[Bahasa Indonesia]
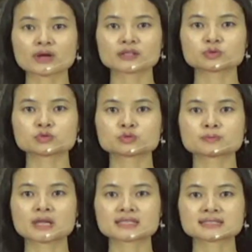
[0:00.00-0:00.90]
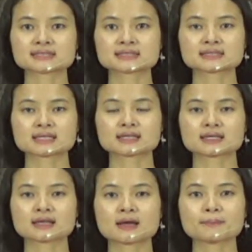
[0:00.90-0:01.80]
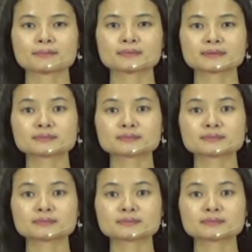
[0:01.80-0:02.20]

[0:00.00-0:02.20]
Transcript: ayat 17